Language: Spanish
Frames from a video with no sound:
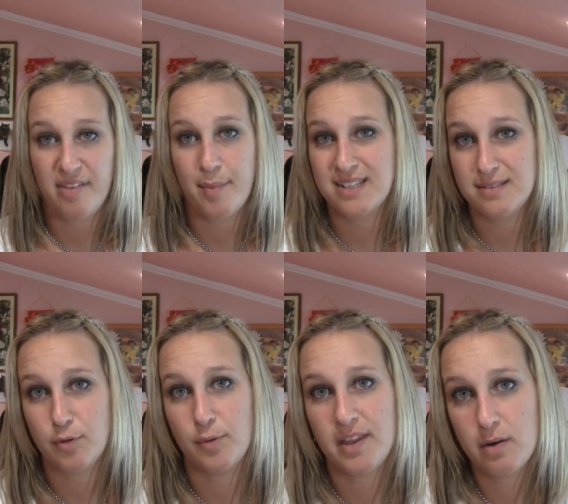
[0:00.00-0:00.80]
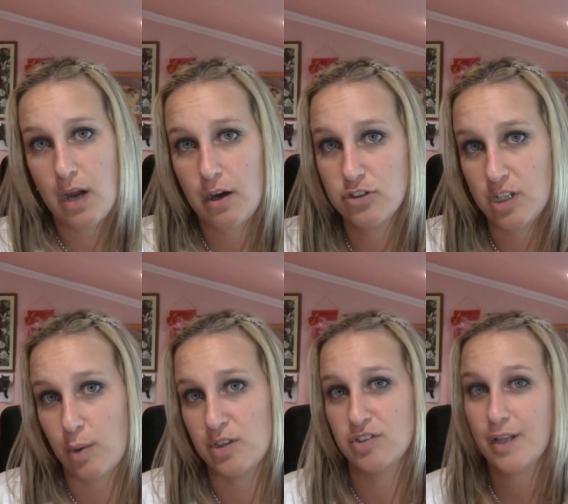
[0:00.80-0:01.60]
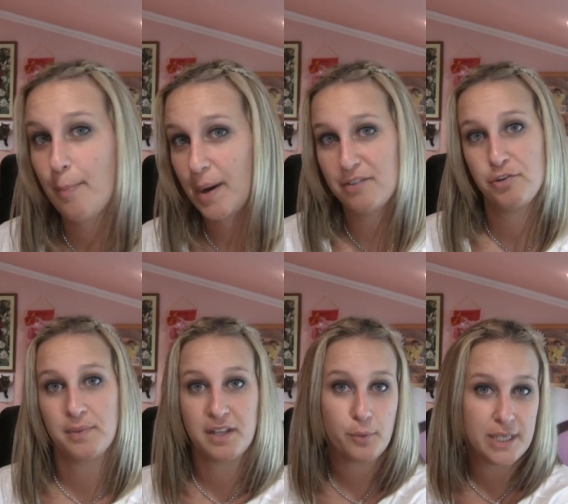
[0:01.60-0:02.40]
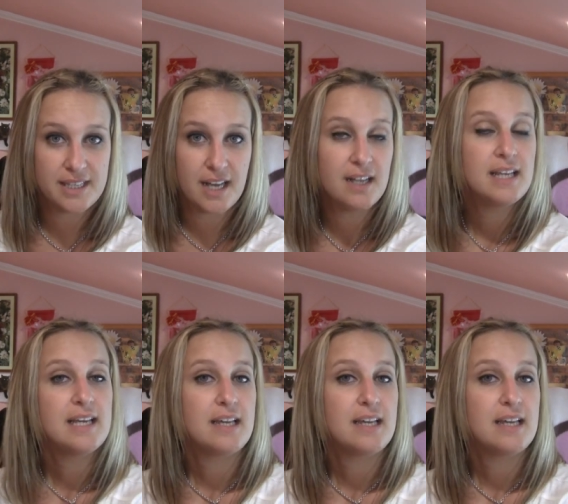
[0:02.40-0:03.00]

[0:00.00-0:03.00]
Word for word: Además me olvidé una cosa, cuando estaba pagando me di cuenta